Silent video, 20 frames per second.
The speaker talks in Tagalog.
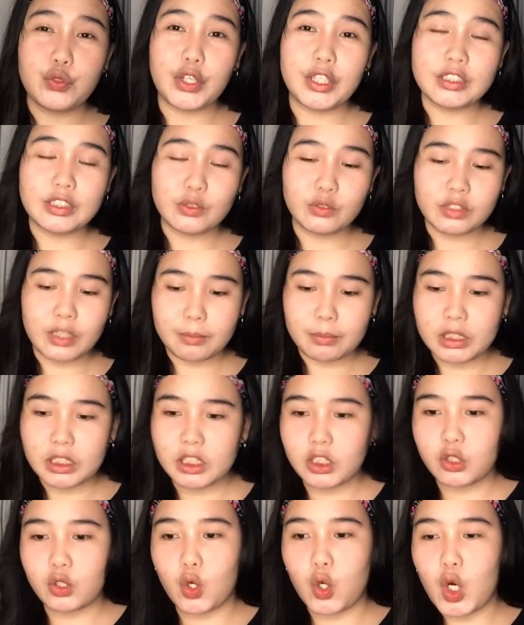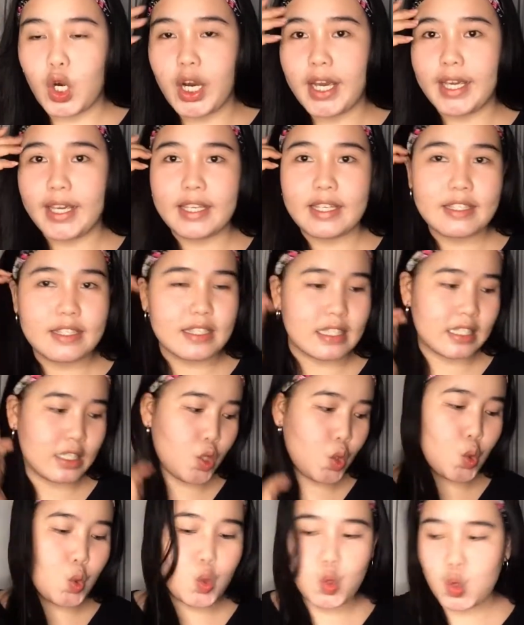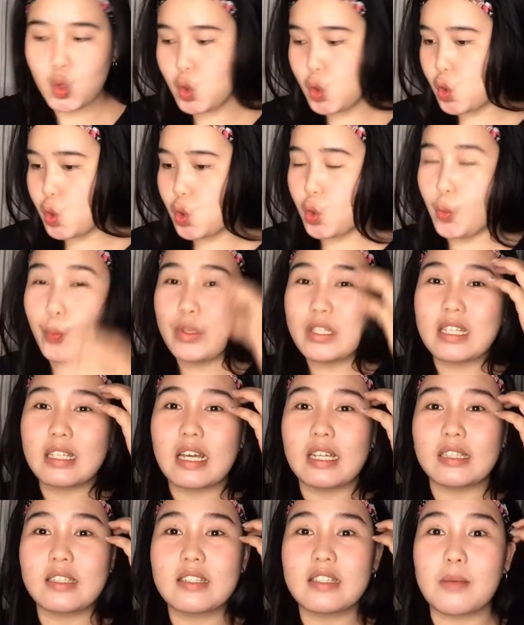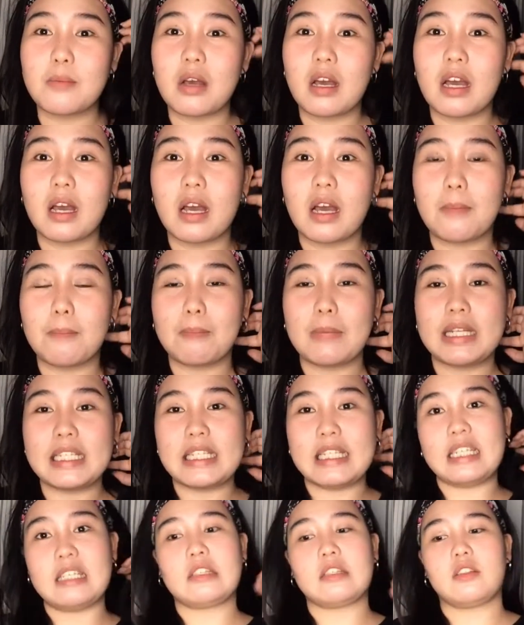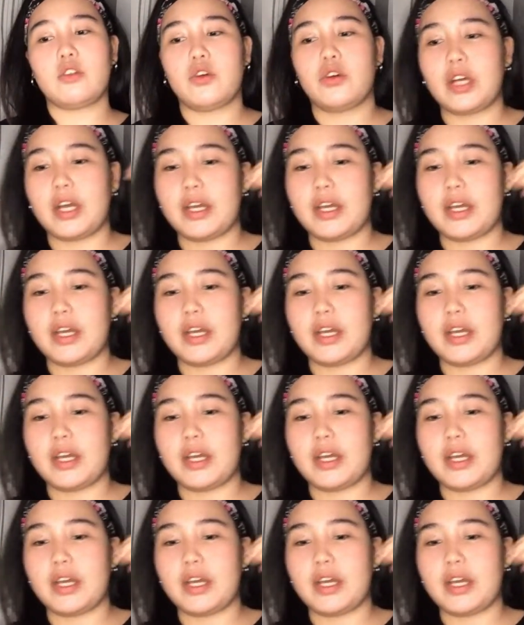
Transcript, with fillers: course, yung nabili ko is yung, umpisa natin sa mga maliliit, no,